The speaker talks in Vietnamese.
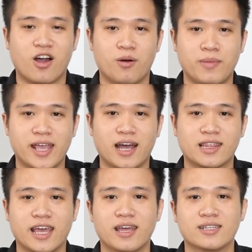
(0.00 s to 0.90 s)
còn bây giờ
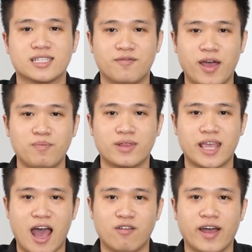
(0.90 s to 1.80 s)
thì xin phép
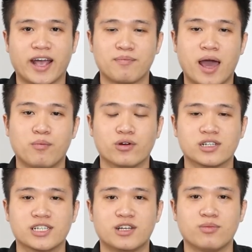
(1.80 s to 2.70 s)
chào và hẹn gặp lại mọi
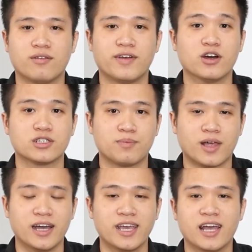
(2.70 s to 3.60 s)
người trong những video sắp
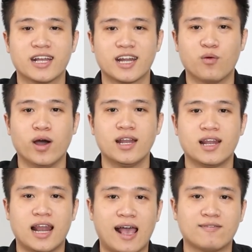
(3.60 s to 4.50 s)
tới đừng quên
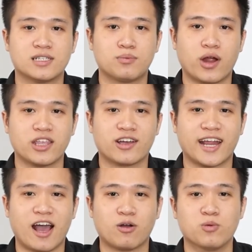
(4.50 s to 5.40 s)
like và subscribe cho
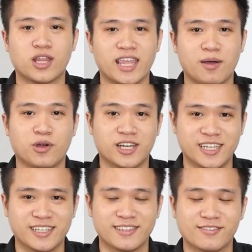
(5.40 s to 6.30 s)
khai đà của Muta nha mọi
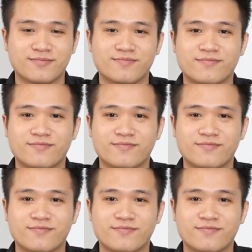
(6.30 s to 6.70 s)
người